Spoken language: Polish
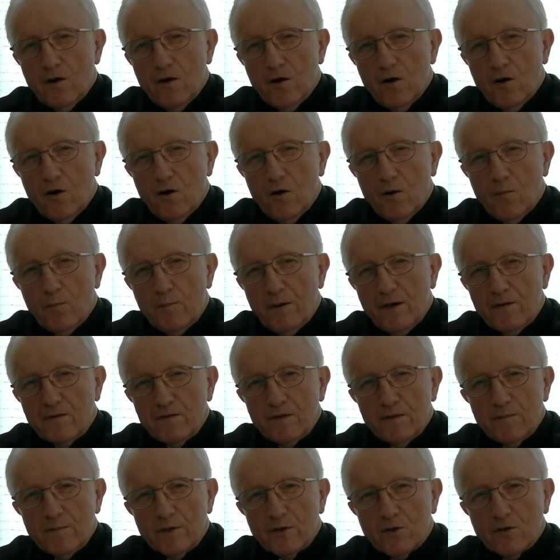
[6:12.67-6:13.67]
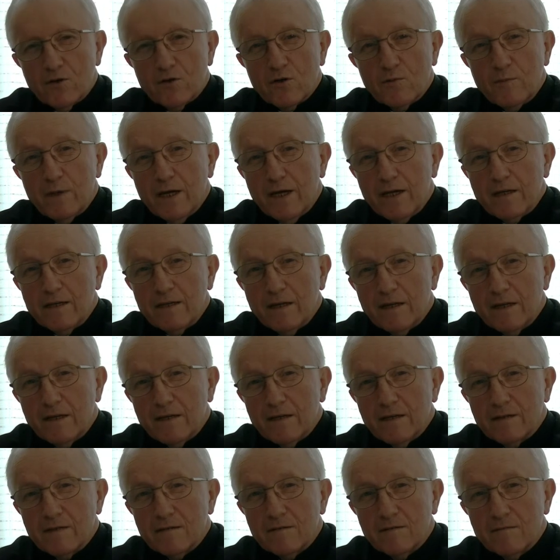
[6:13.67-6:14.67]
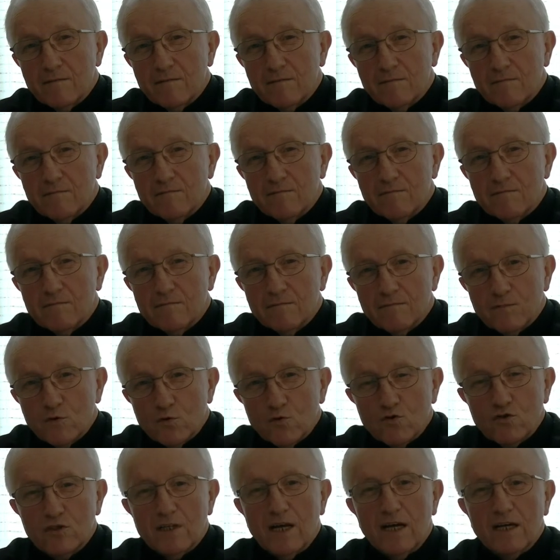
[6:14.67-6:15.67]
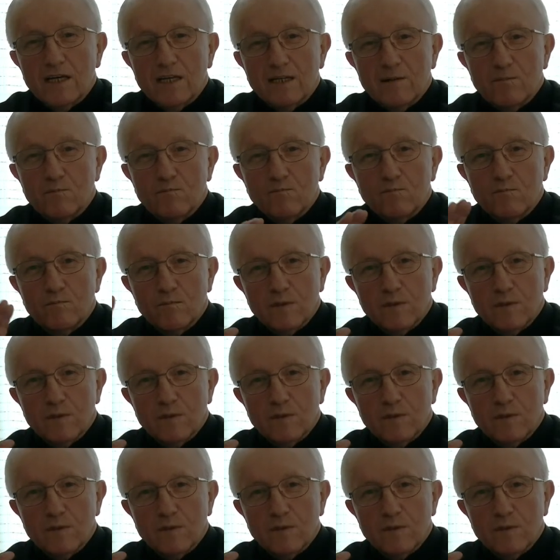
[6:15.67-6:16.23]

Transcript: o pewnym rockmanie, już takim